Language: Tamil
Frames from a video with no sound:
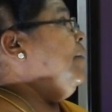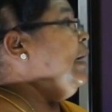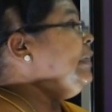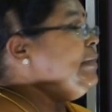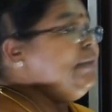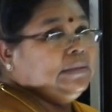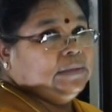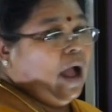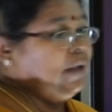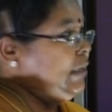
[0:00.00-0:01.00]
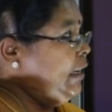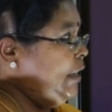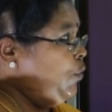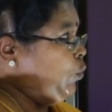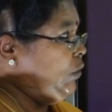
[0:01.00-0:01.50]
மகரந்த
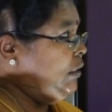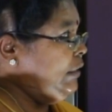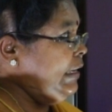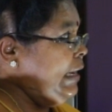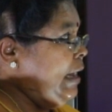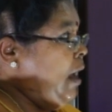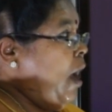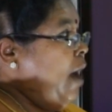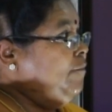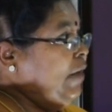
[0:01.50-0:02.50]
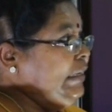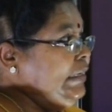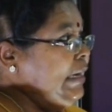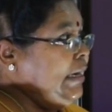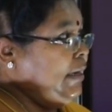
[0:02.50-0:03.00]
தாதுகளை ஊதுகின்ற
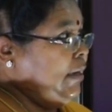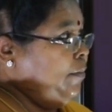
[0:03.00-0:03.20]
வண்டுகள்